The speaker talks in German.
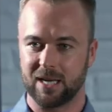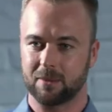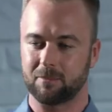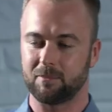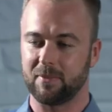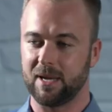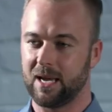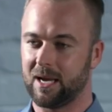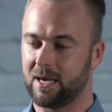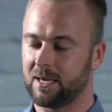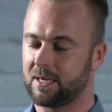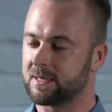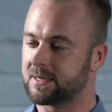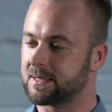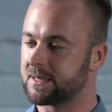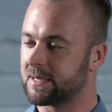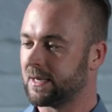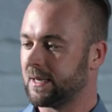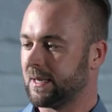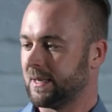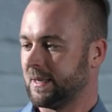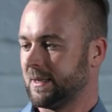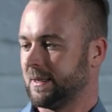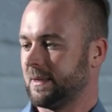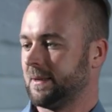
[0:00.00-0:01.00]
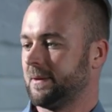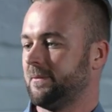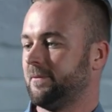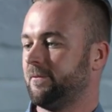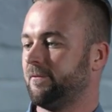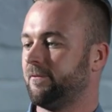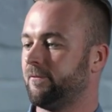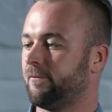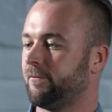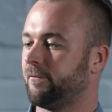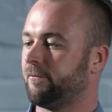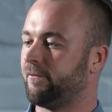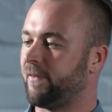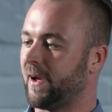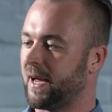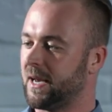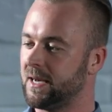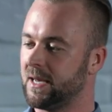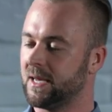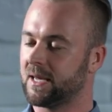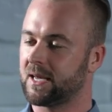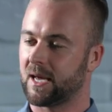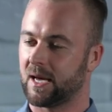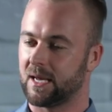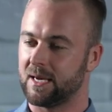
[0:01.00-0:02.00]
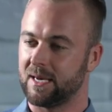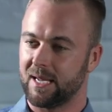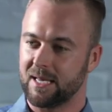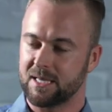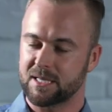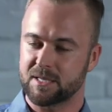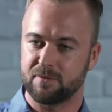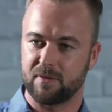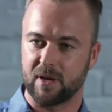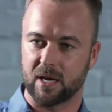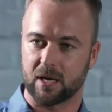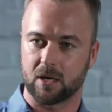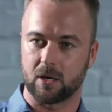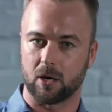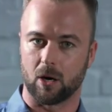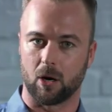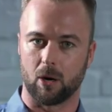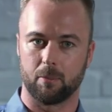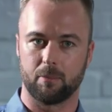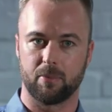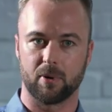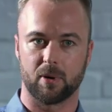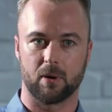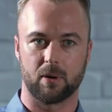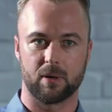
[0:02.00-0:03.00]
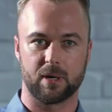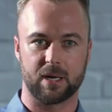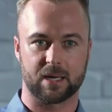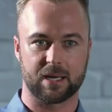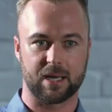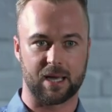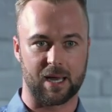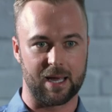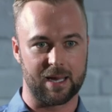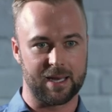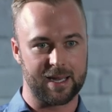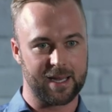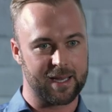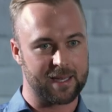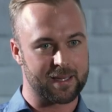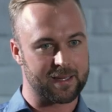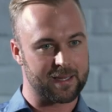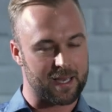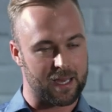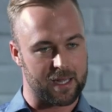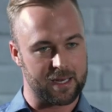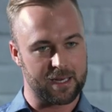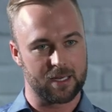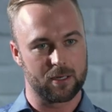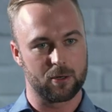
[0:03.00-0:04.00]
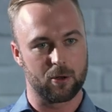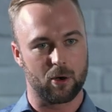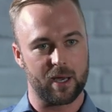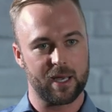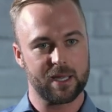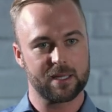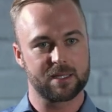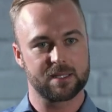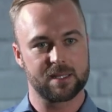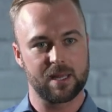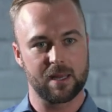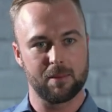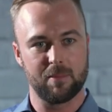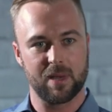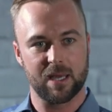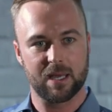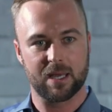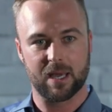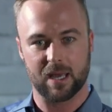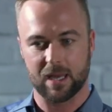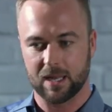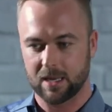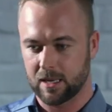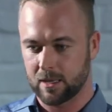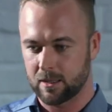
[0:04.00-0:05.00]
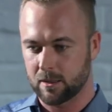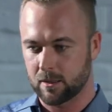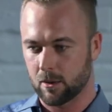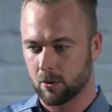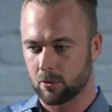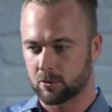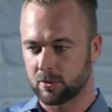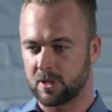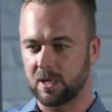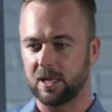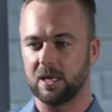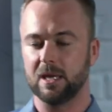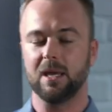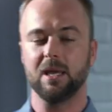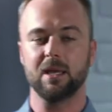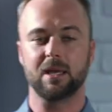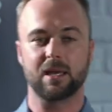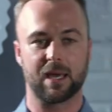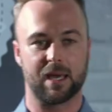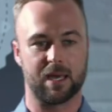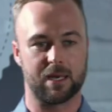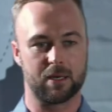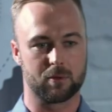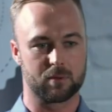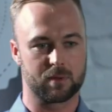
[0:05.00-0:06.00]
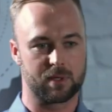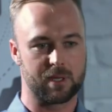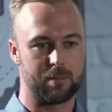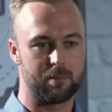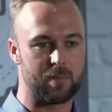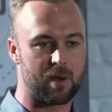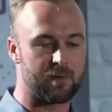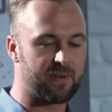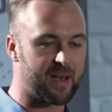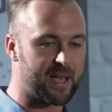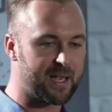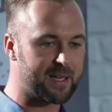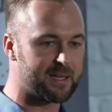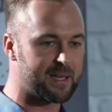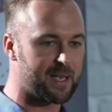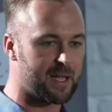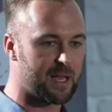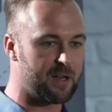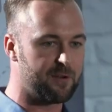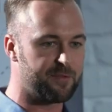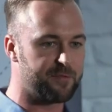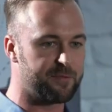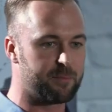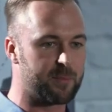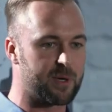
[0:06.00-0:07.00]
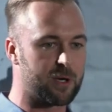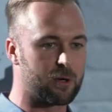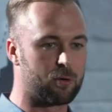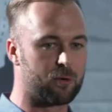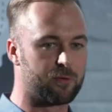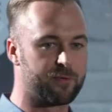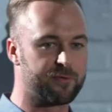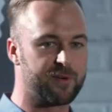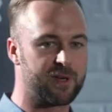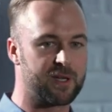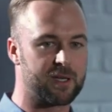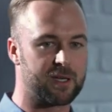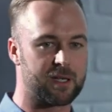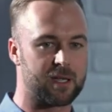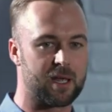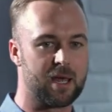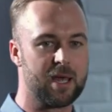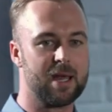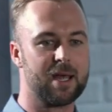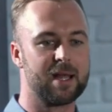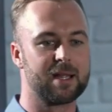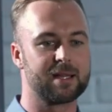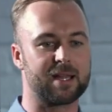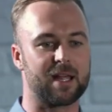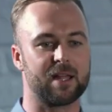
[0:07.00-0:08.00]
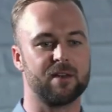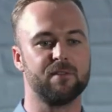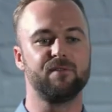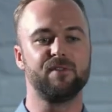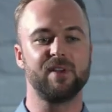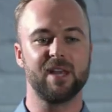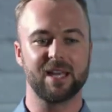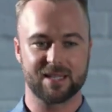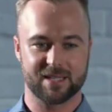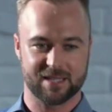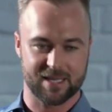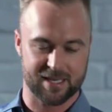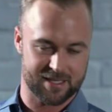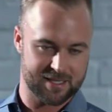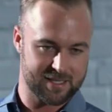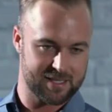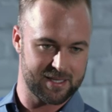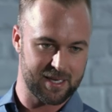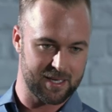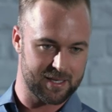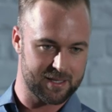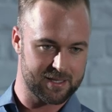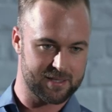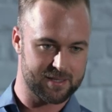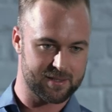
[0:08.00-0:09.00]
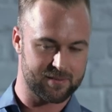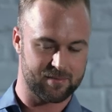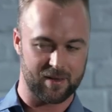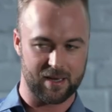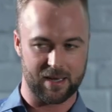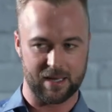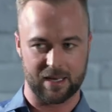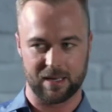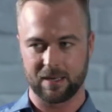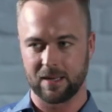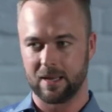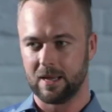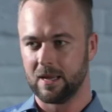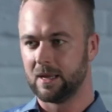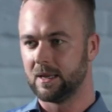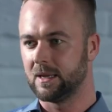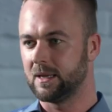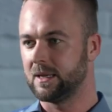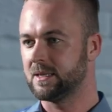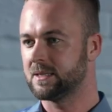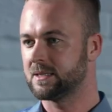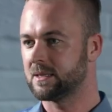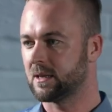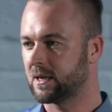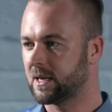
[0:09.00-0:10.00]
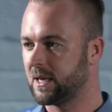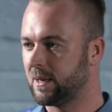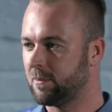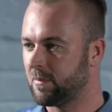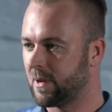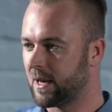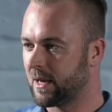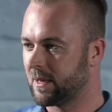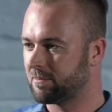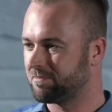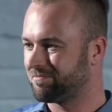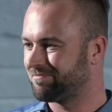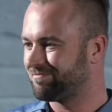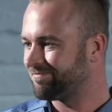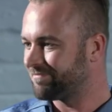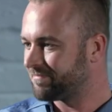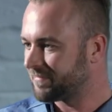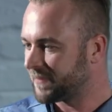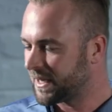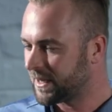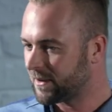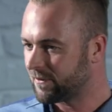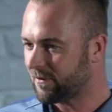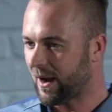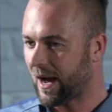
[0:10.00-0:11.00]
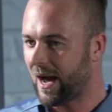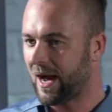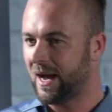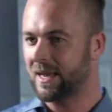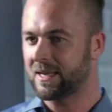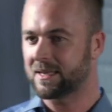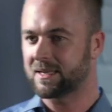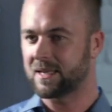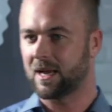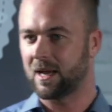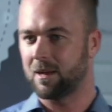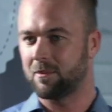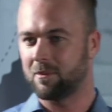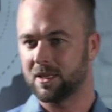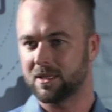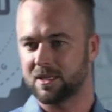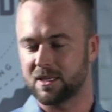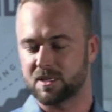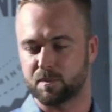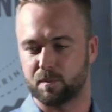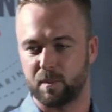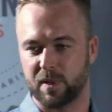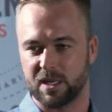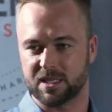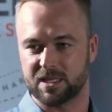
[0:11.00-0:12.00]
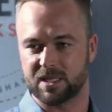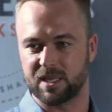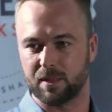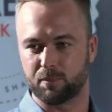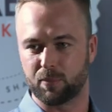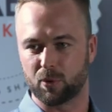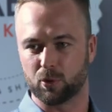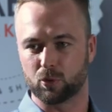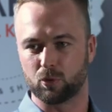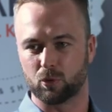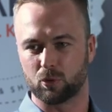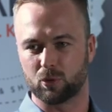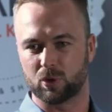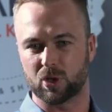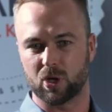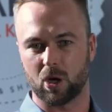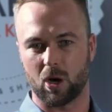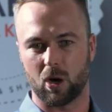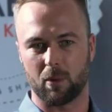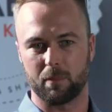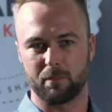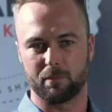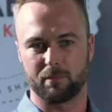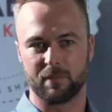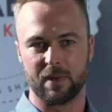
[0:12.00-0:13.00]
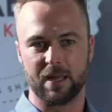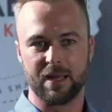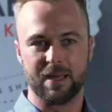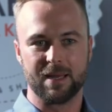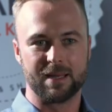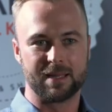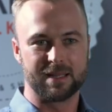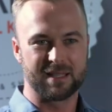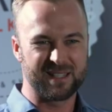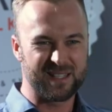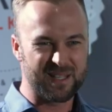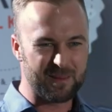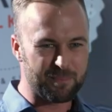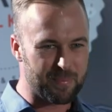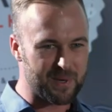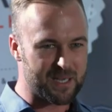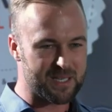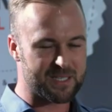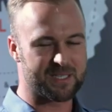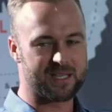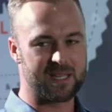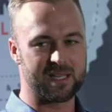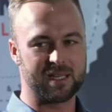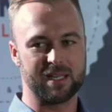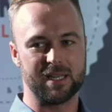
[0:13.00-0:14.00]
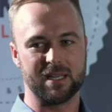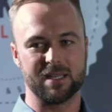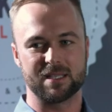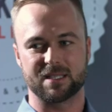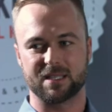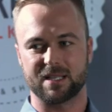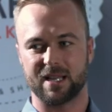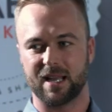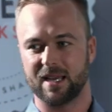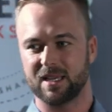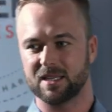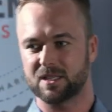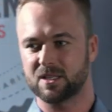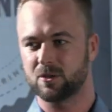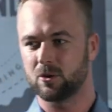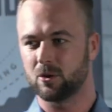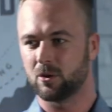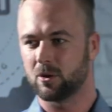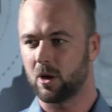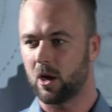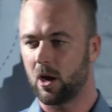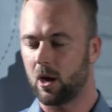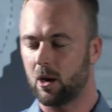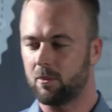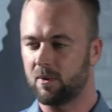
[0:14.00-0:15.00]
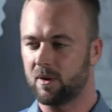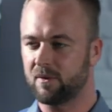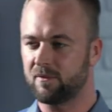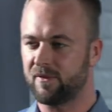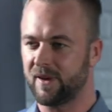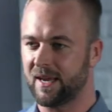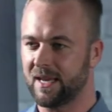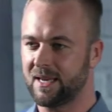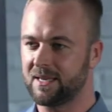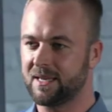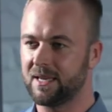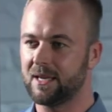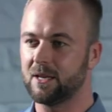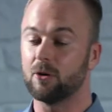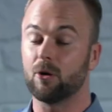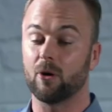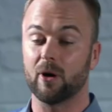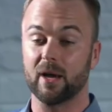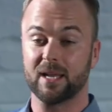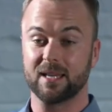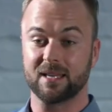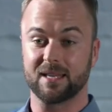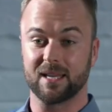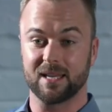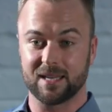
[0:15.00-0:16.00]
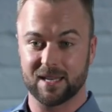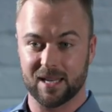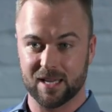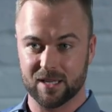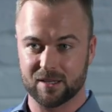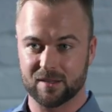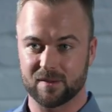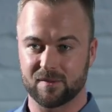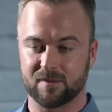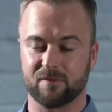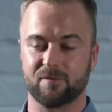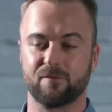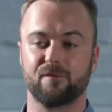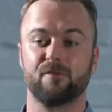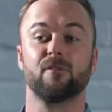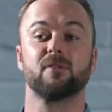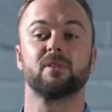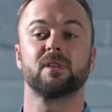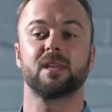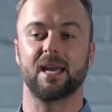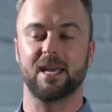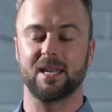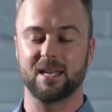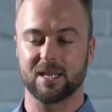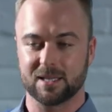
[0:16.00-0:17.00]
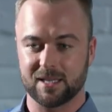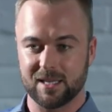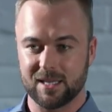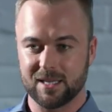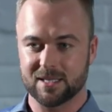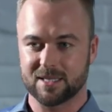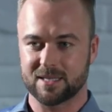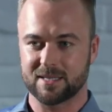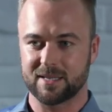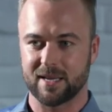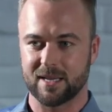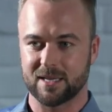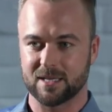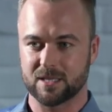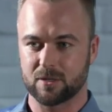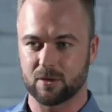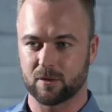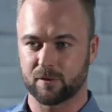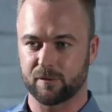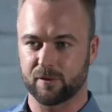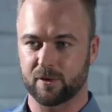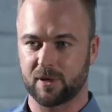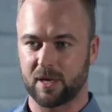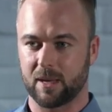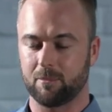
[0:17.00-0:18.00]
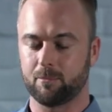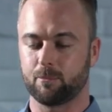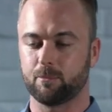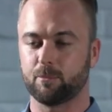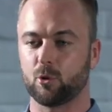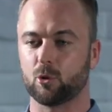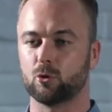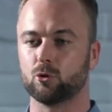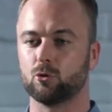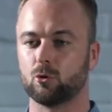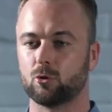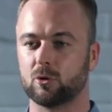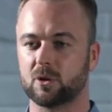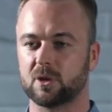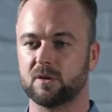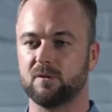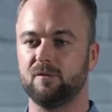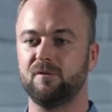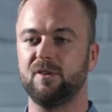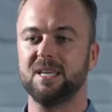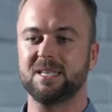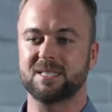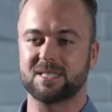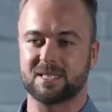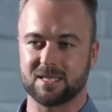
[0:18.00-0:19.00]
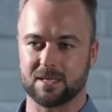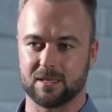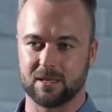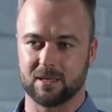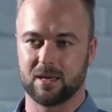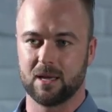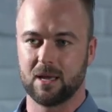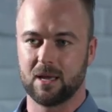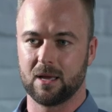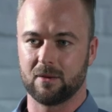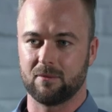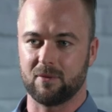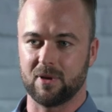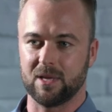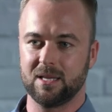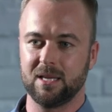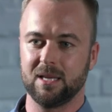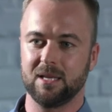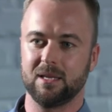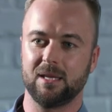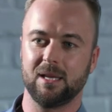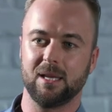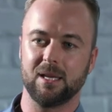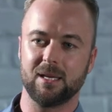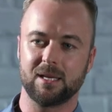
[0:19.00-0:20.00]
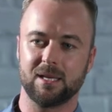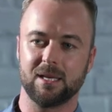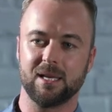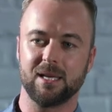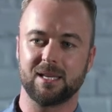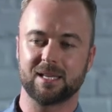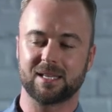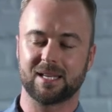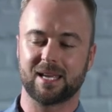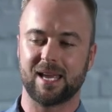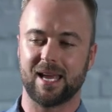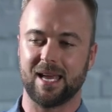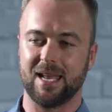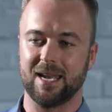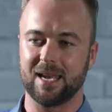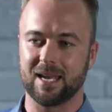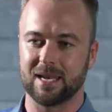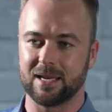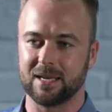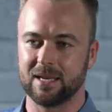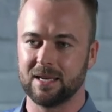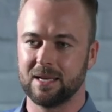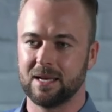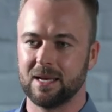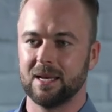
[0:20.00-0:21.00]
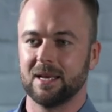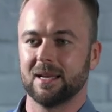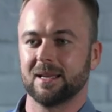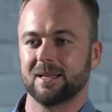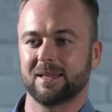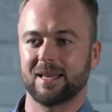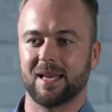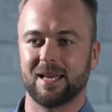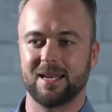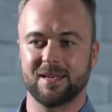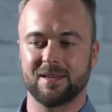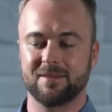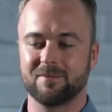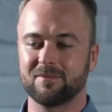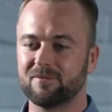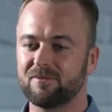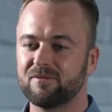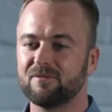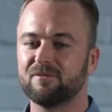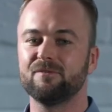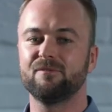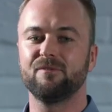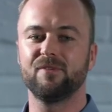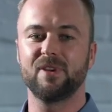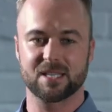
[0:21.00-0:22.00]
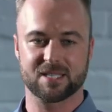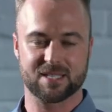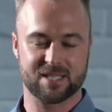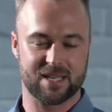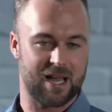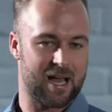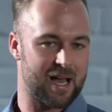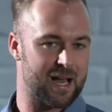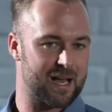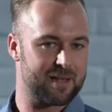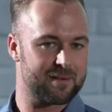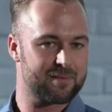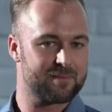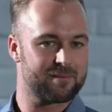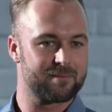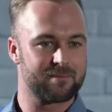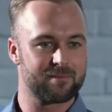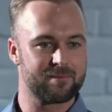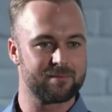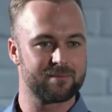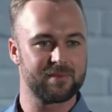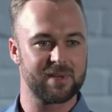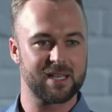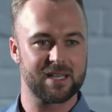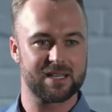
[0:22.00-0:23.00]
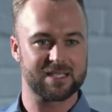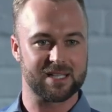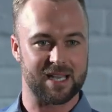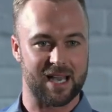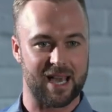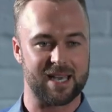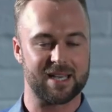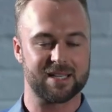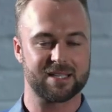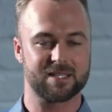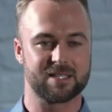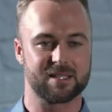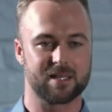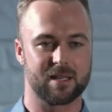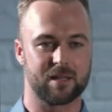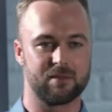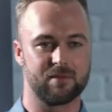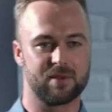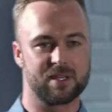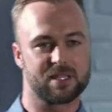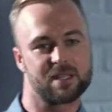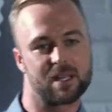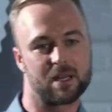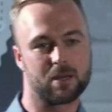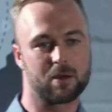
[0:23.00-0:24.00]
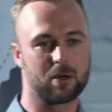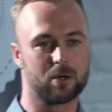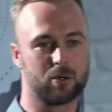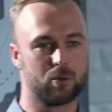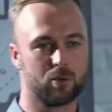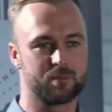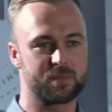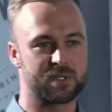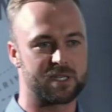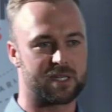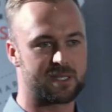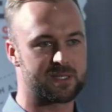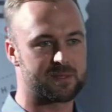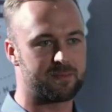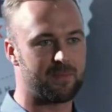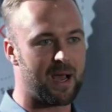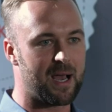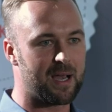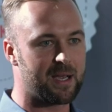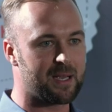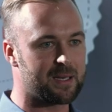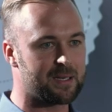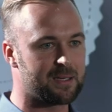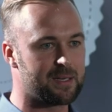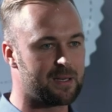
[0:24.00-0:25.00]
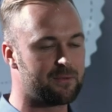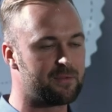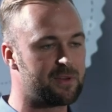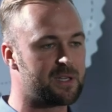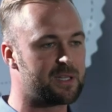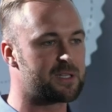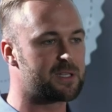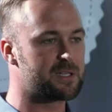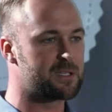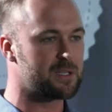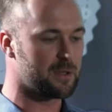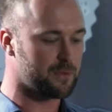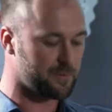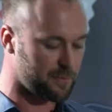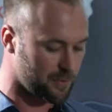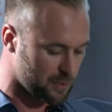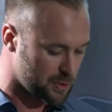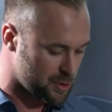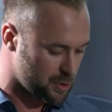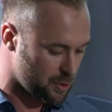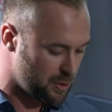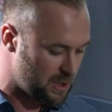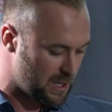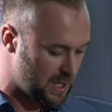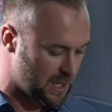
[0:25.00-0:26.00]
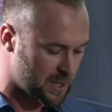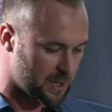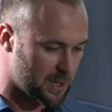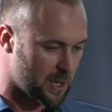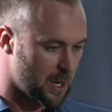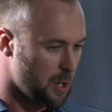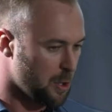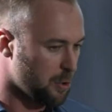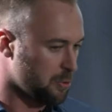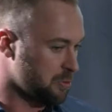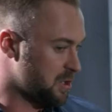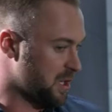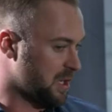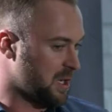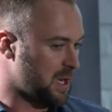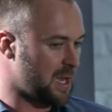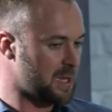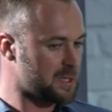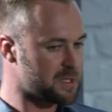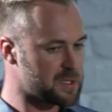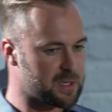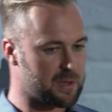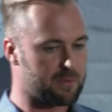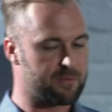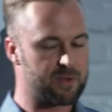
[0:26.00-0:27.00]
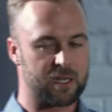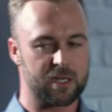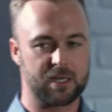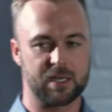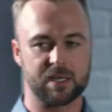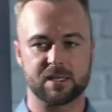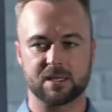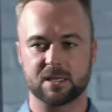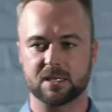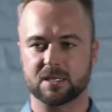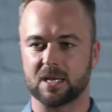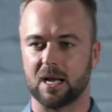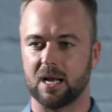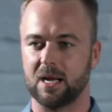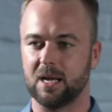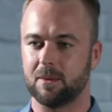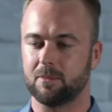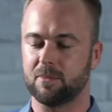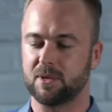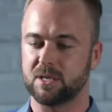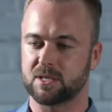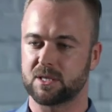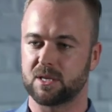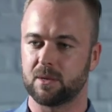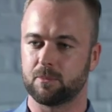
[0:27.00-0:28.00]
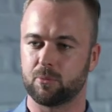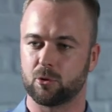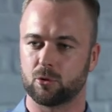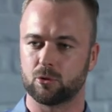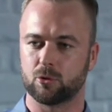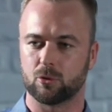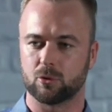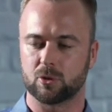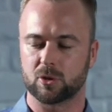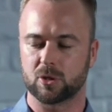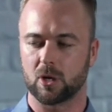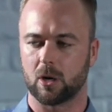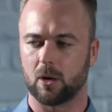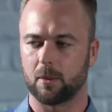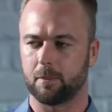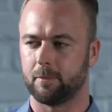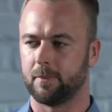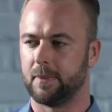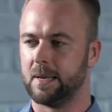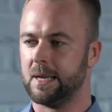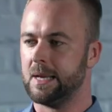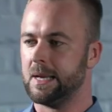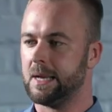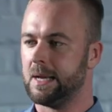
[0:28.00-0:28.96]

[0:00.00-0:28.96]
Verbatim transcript: gemerkt, wenn ich kein Netzwerk habe oder keine, keine Leute, die mich kennen und die ich kenne und die mir weiterhelfen beruflich, dann wird das nichts. Weil ich sage immer, in Wahrheit kann man das beste Produkt haben, die beste Dienstleistung, aber wenn die Leute nicht von deiner Dienstleistung, von deinem Produkt wissen, wenn die dich nicht kennen, dann wirst du auch nichts reißen, dann wirst du keinen Umsatz machen, dann wird das nicht funktionieren. Und dann kannst du wirklich das allerbeste Produkt haben.